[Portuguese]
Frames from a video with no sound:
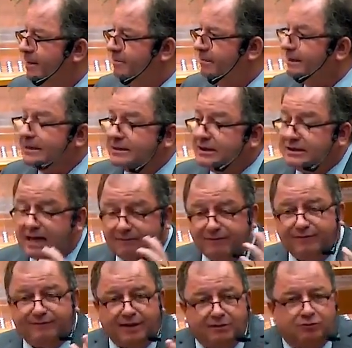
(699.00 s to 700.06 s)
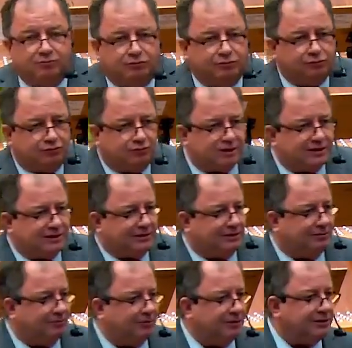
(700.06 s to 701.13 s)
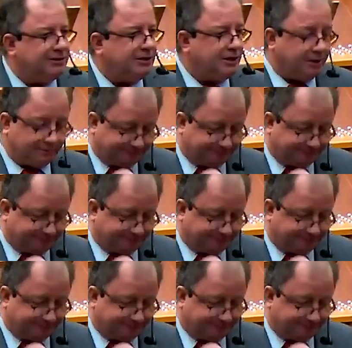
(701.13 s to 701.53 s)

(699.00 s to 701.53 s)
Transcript: Mas a gente está vivendo num mundo hoje onde